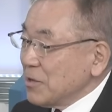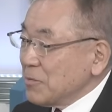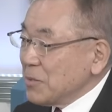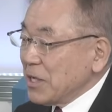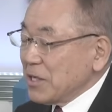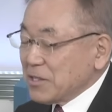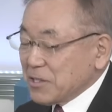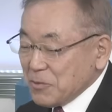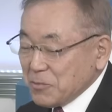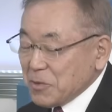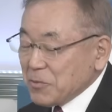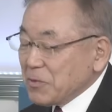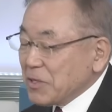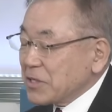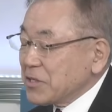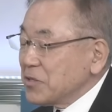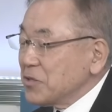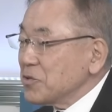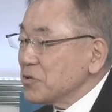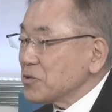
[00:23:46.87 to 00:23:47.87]
言ってみれば
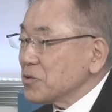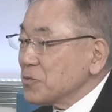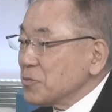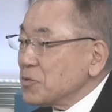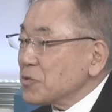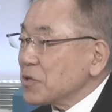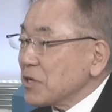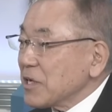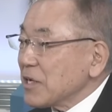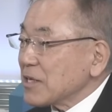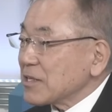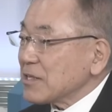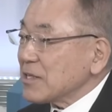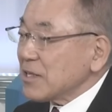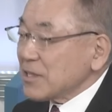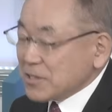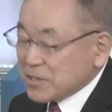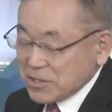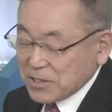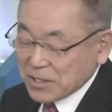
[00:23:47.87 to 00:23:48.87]
企業の儲けが
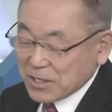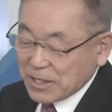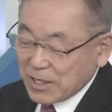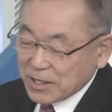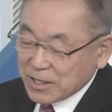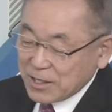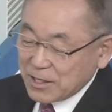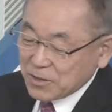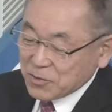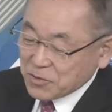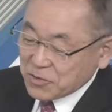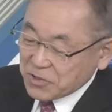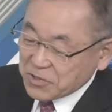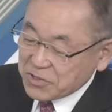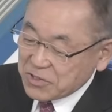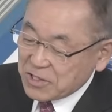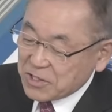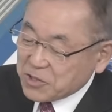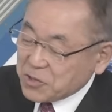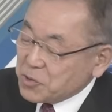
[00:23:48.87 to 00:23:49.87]
直ちに家計ので
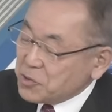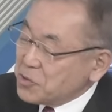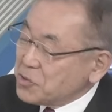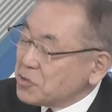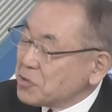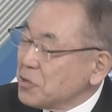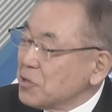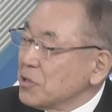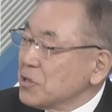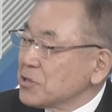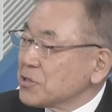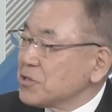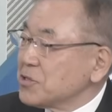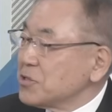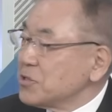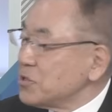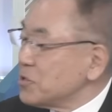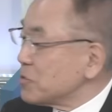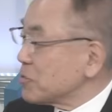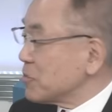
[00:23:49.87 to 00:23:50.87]
すね消費の
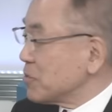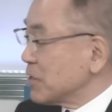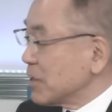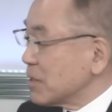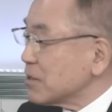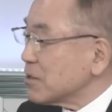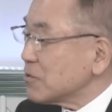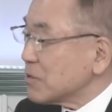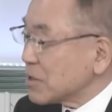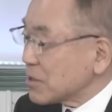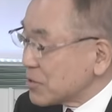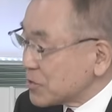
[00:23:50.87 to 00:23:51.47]
推進力になってるわけ